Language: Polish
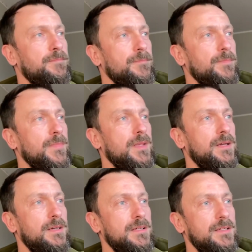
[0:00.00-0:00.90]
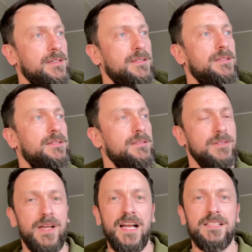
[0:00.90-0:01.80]
Mm,
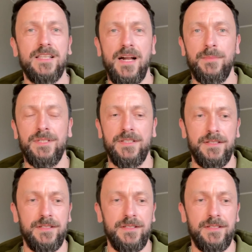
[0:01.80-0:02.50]
no, gangsterami